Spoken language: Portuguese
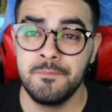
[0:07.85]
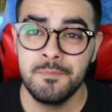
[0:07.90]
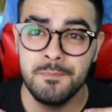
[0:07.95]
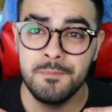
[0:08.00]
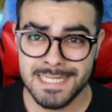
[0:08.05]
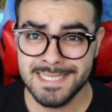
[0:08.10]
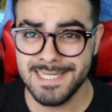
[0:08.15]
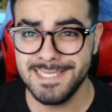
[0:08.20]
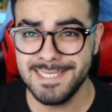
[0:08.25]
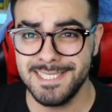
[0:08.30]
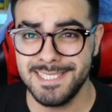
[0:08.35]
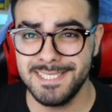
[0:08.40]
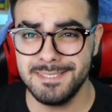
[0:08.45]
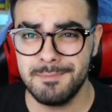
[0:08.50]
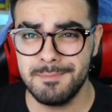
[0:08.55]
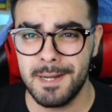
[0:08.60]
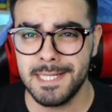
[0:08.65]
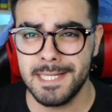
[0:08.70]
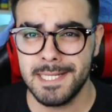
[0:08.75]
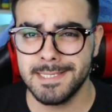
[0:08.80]
Mas antes de
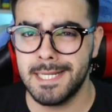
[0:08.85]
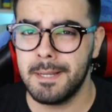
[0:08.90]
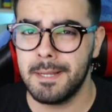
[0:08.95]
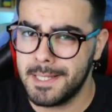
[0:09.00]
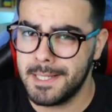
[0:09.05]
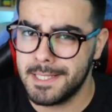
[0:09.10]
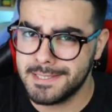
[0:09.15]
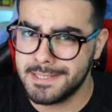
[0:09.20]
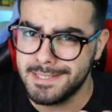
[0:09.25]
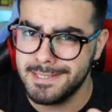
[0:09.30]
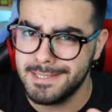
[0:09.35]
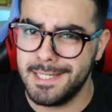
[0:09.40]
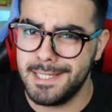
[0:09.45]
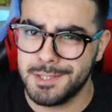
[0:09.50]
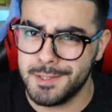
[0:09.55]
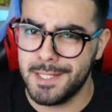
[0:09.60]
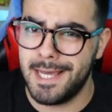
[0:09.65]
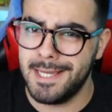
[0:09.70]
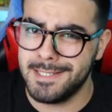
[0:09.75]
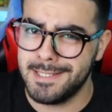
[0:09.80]
mais nada, peço que
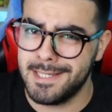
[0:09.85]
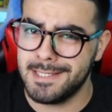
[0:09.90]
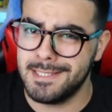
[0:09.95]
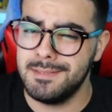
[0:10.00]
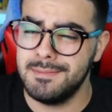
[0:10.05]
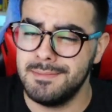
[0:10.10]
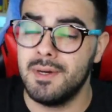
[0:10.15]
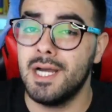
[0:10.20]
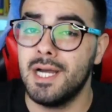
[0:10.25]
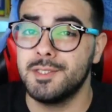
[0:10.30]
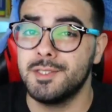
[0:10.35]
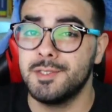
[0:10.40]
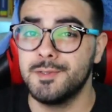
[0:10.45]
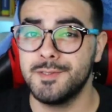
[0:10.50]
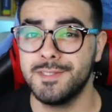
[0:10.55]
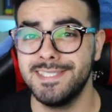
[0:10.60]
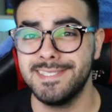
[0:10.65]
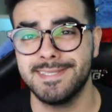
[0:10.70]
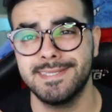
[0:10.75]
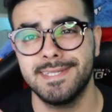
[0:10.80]
deixe o like aqui
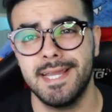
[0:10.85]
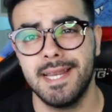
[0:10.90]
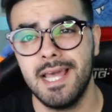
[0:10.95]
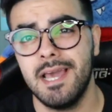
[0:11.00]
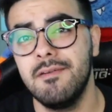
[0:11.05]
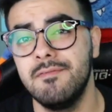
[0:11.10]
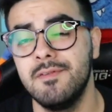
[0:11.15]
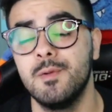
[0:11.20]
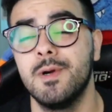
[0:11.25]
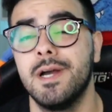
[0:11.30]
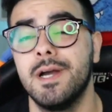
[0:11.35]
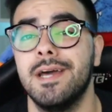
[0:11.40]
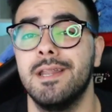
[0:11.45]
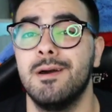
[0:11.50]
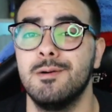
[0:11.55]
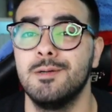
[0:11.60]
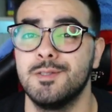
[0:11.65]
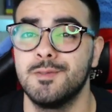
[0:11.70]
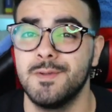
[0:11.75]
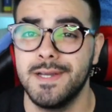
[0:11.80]
embaixo, se inscreve no
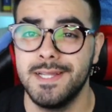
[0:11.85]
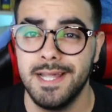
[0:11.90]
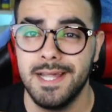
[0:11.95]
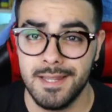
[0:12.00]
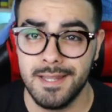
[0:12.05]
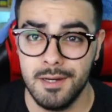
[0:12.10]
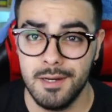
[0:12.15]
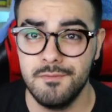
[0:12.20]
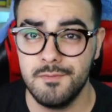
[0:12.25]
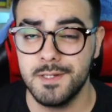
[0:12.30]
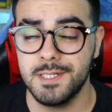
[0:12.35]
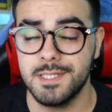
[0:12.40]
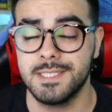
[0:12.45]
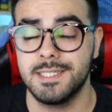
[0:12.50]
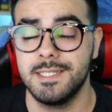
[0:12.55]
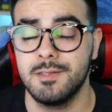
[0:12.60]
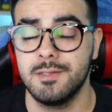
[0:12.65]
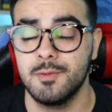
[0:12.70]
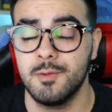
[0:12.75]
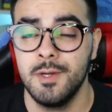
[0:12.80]
canal se tu ainda não for
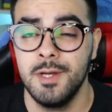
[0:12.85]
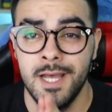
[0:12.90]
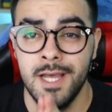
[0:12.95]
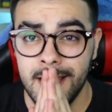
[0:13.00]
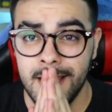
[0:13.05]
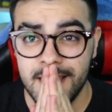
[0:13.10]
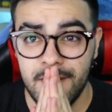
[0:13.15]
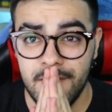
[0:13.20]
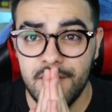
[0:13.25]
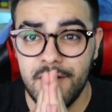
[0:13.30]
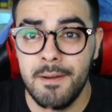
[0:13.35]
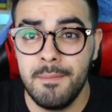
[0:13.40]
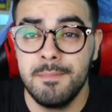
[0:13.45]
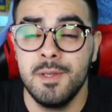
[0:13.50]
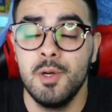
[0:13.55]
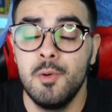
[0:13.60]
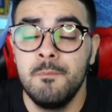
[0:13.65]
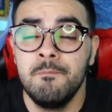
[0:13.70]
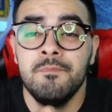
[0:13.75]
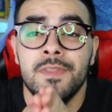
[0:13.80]
inscrito, que
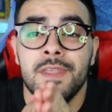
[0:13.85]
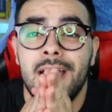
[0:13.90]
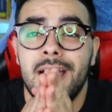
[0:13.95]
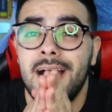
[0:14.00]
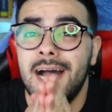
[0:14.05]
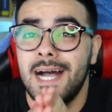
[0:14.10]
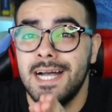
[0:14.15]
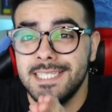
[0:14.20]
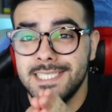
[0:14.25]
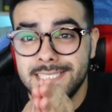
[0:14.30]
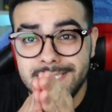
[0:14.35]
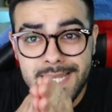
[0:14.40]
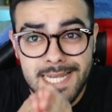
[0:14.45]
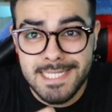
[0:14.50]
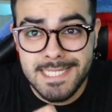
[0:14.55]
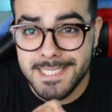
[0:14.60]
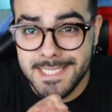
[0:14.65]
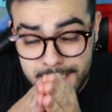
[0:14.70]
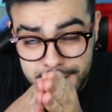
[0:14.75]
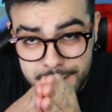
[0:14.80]
famil, a
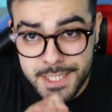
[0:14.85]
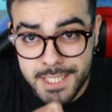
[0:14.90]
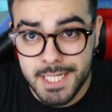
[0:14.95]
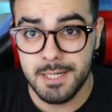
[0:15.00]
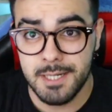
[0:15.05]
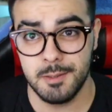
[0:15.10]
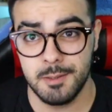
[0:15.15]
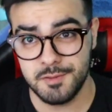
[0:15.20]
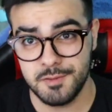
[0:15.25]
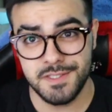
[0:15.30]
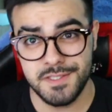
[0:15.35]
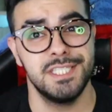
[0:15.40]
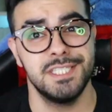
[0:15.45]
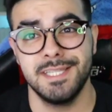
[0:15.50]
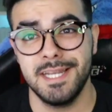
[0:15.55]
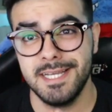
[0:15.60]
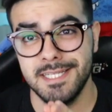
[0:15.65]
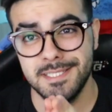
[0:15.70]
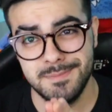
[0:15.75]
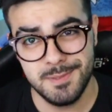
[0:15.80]
gente tá chegando aos
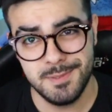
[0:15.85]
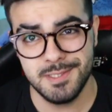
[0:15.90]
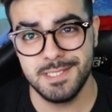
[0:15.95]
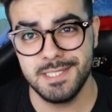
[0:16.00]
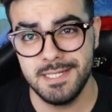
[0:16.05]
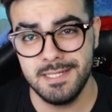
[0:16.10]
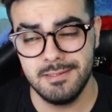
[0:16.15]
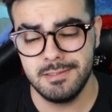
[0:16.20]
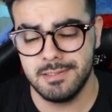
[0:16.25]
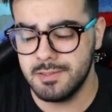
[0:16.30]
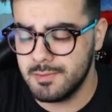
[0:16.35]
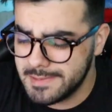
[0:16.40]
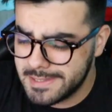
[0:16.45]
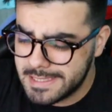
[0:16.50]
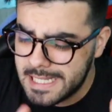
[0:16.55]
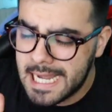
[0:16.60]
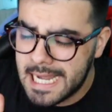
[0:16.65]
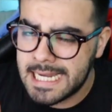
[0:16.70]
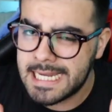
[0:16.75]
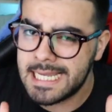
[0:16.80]
23 mil inscritos,
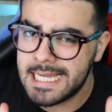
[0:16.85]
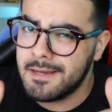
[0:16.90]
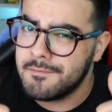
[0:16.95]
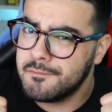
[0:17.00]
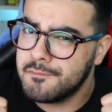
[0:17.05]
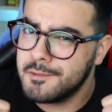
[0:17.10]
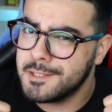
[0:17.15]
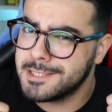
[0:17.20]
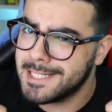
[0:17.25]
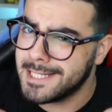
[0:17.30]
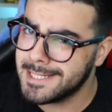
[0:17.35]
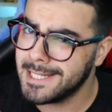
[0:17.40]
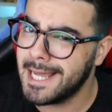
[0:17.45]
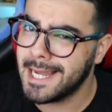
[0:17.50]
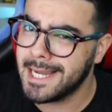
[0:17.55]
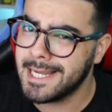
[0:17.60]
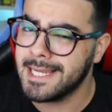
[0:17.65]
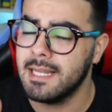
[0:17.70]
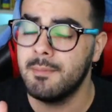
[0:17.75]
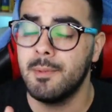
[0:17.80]
então dá aquela força,
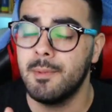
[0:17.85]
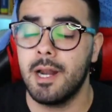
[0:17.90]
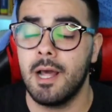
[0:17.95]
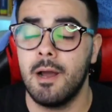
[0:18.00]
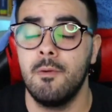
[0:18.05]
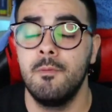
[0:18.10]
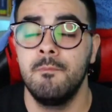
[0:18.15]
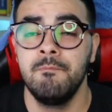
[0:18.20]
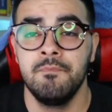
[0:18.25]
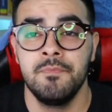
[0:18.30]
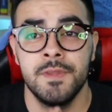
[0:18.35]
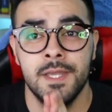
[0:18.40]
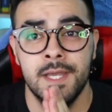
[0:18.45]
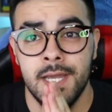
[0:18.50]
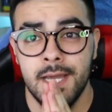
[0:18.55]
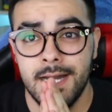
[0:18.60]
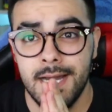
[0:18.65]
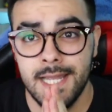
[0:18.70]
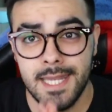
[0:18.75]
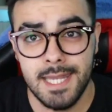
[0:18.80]
dá aquela moral.
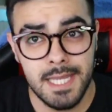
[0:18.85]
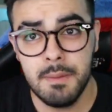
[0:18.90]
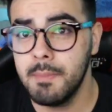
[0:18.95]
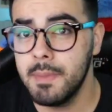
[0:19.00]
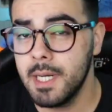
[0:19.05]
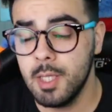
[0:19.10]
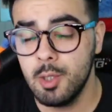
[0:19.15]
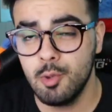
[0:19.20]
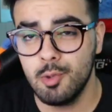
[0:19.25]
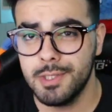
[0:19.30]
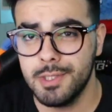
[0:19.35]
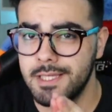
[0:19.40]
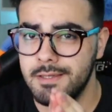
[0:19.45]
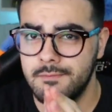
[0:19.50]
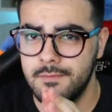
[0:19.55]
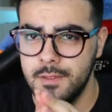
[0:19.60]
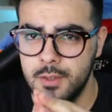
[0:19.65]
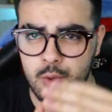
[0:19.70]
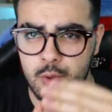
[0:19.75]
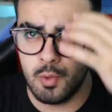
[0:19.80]
Uh, lembrando que
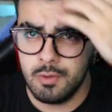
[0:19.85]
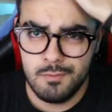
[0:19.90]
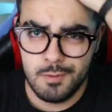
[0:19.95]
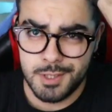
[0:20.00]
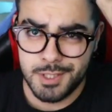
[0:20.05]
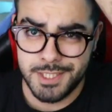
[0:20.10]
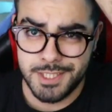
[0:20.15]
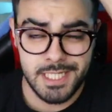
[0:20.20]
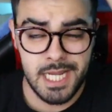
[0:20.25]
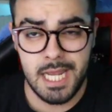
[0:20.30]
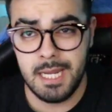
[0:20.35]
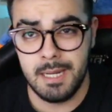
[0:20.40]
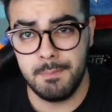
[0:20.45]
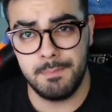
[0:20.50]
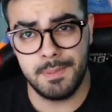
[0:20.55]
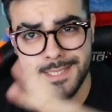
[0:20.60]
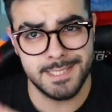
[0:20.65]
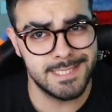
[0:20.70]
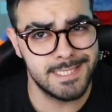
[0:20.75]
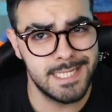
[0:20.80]
tem vídeo novo
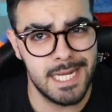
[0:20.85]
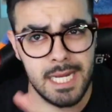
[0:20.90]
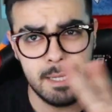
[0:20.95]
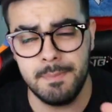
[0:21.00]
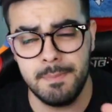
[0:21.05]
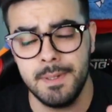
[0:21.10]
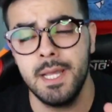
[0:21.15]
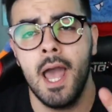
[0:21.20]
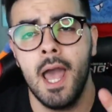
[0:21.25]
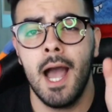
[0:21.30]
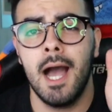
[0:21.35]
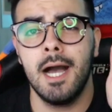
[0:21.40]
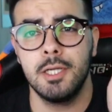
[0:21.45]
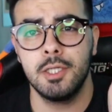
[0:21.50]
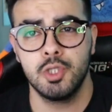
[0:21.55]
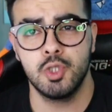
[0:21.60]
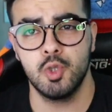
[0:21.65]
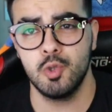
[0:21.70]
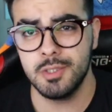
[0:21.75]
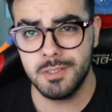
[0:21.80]
sempre, sempre
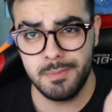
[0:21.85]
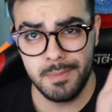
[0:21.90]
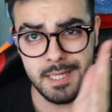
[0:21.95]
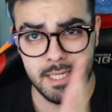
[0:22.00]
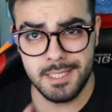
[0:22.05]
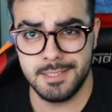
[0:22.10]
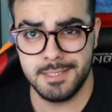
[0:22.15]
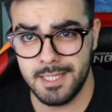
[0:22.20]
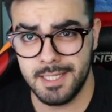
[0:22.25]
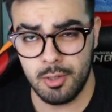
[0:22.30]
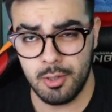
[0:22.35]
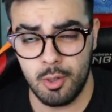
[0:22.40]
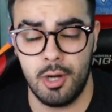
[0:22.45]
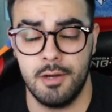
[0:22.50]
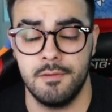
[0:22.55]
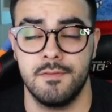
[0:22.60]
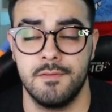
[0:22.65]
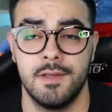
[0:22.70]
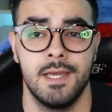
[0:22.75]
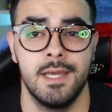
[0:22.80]
às 11h30
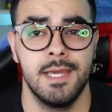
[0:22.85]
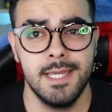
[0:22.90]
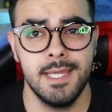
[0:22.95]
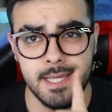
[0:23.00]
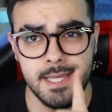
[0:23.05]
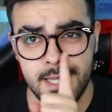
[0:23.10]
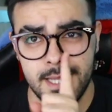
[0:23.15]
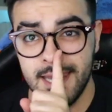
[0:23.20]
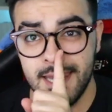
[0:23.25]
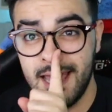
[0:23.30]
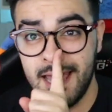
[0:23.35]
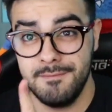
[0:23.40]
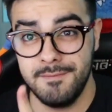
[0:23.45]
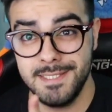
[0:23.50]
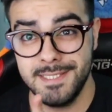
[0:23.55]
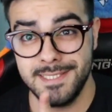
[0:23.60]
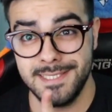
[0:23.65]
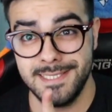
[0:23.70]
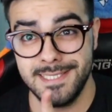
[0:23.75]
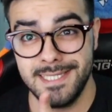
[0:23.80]
19 E
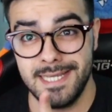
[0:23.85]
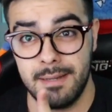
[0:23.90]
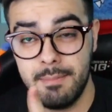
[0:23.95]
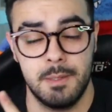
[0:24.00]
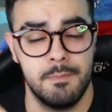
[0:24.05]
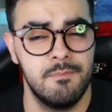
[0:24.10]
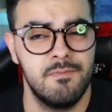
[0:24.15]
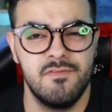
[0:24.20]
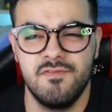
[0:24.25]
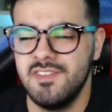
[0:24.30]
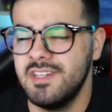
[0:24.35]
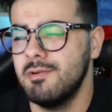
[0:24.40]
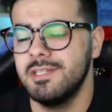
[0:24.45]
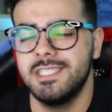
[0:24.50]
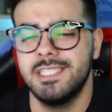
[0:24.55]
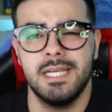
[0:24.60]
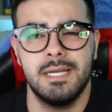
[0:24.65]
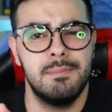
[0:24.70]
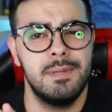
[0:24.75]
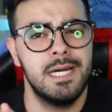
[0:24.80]
livezinha, mano.
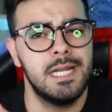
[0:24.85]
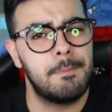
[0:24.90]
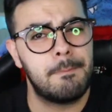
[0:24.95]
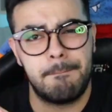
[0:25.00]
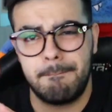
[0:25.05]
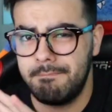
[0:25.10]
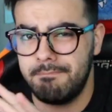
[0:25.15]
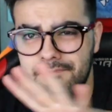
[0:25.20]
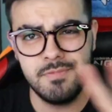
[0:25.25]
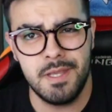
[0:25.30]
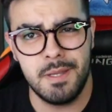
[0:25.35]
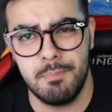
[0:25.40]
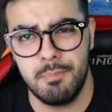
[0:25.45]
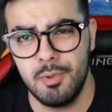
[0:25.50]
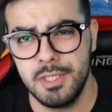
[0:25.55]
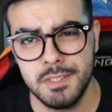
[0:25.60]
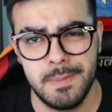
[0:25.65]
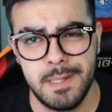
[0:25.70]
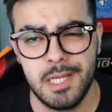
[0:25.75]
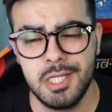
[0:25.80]
Final de semana,
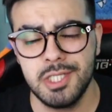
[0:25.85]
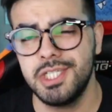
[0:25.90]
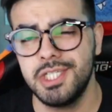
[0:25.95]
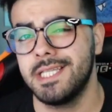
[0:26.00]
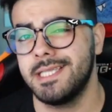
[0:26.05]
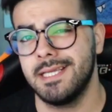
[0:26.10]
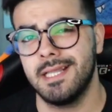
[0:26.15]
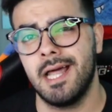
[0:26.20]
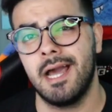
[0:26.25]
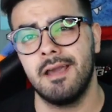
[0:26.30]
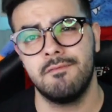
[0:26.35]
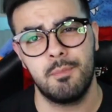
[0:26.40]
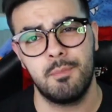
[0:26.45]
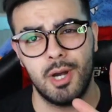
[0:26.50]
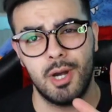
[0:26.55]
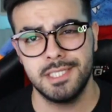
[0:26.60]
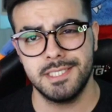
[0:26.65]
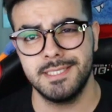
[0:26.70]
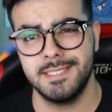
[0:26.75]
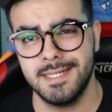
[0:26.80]
depois do meio-dia tem live,
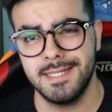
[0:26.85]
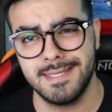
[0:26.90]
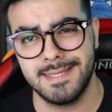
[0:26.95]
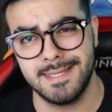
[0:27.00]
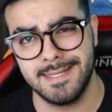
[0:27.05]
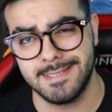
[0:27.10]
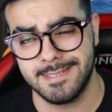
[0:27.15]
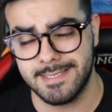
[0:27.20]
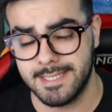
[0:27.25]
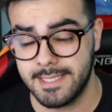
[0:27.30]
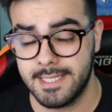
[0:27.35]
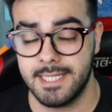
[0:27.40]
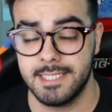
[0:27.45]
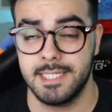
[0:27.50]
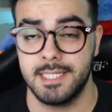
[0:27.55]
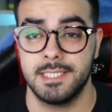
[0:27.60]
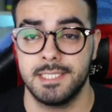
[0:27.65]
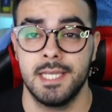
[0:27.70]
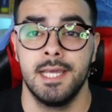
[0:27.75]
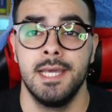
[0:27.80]
pode ter certeza,
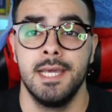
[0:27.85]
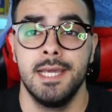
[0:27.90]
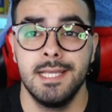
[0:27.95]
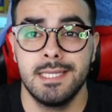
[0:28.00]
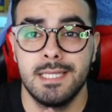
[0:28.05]
tá, gente?